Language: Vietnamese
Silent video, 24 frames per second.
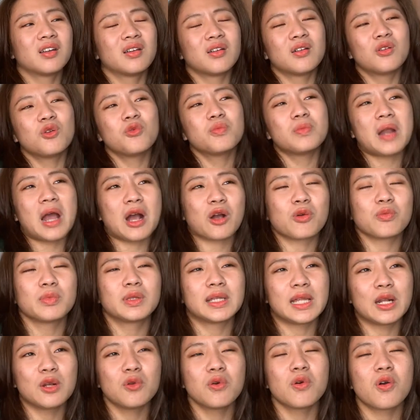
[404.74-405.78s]
lúc nào cũng
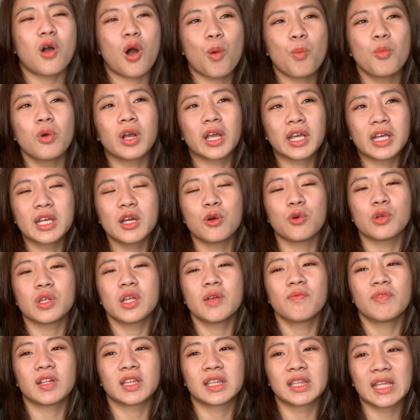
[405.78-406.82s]
sẽ luôn có một cái kiểu
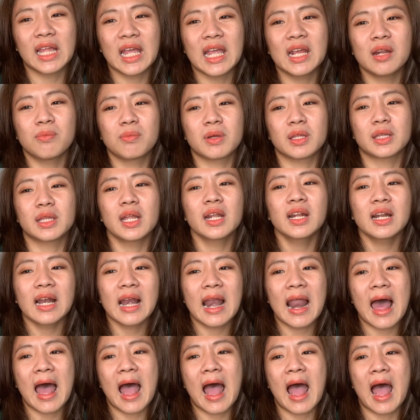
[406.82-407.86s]
nhân vật tên mà rất
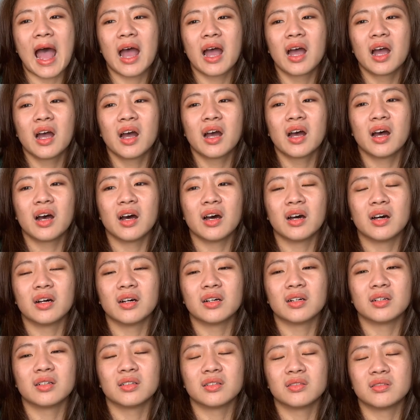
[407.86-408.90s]
là
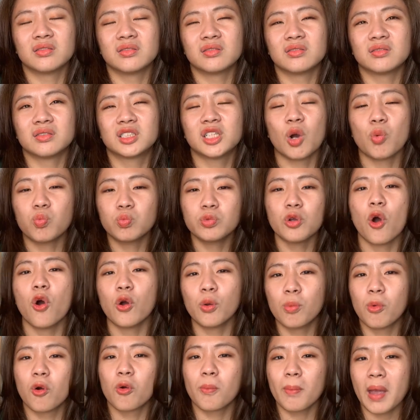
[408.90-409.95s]
uh, chống
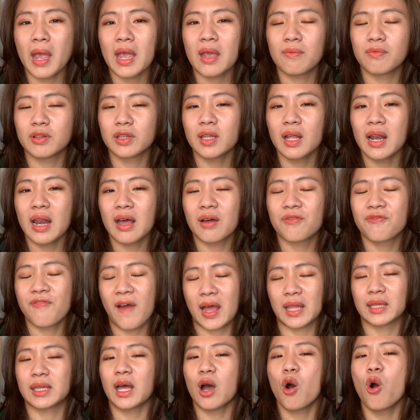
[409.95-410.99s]
đối bố mẹ và rất là
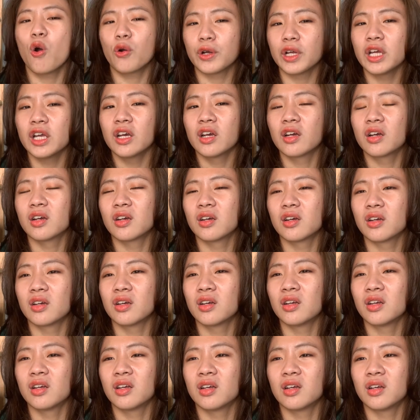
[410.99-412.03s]
phản xã hội
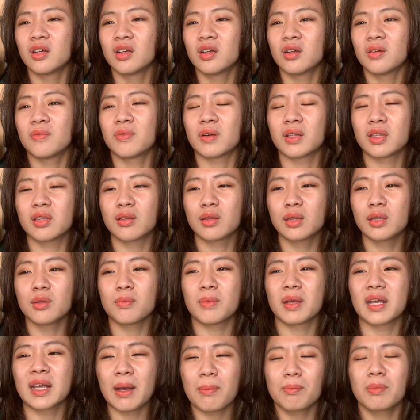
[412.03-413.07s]
và thực sự
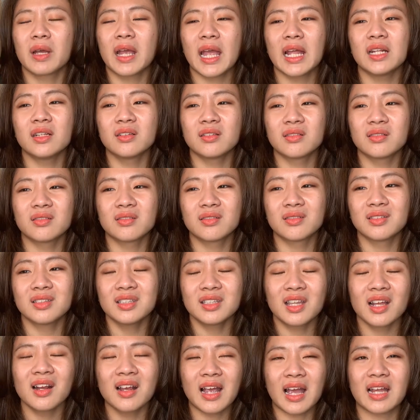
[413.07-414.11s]
mình căm ghét
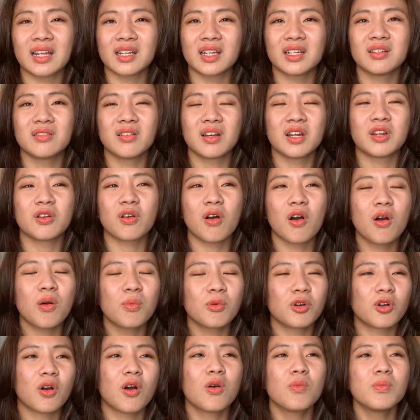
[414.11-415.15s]
tất cả những cái điều này nó
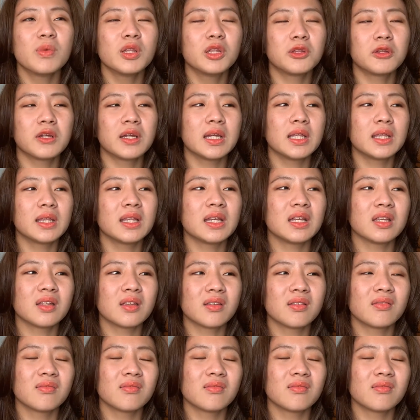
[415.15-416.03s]
không nó không biết suy nghĩ gì